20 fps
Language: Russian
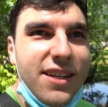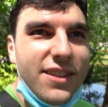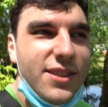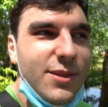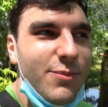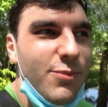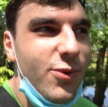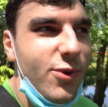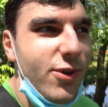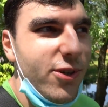
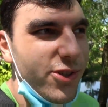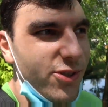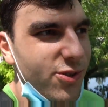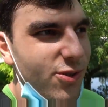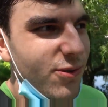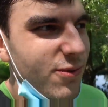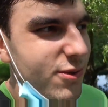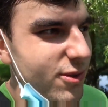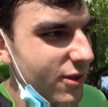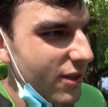Тем более,
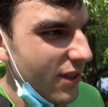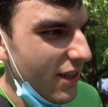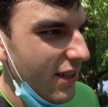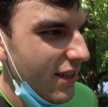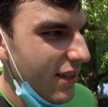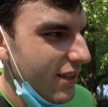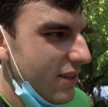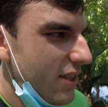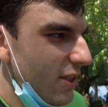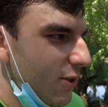что вот
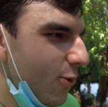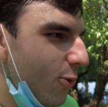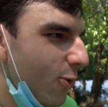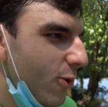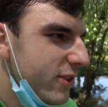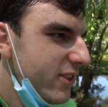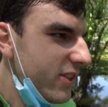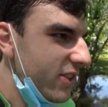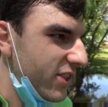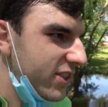ты
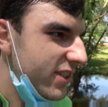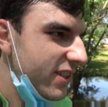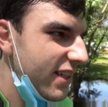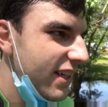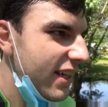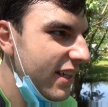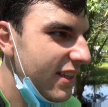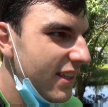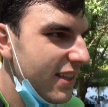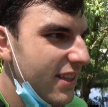ходишь,
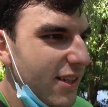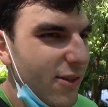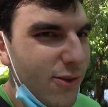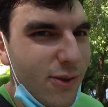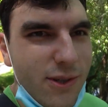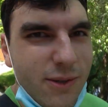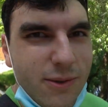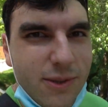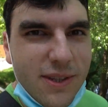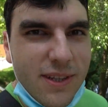это
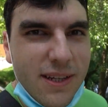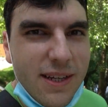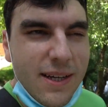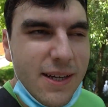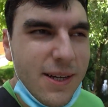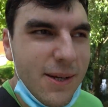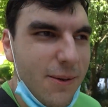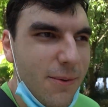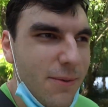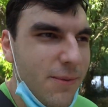такой вот
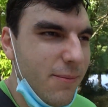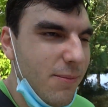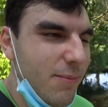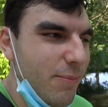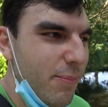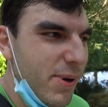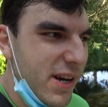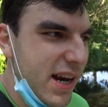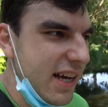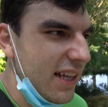
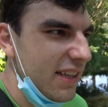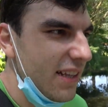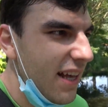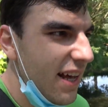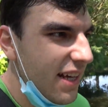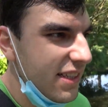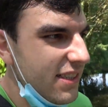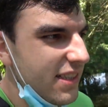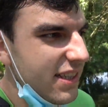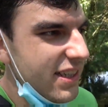
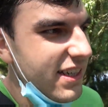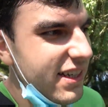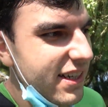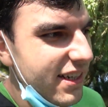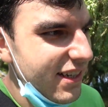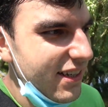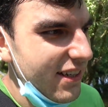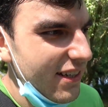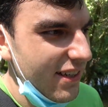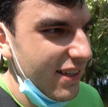прохладный
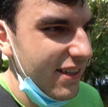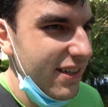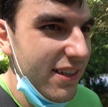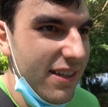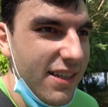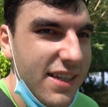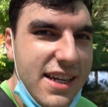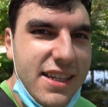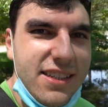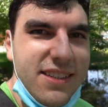
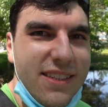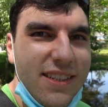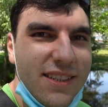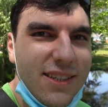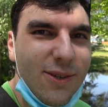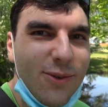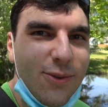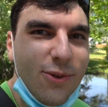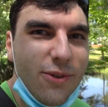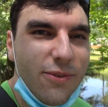летний
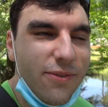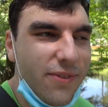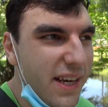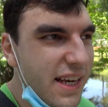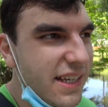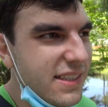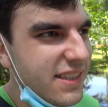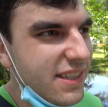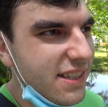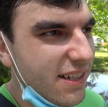такой
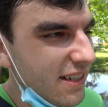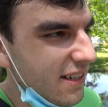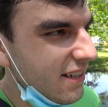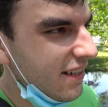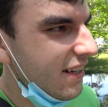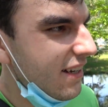ветер.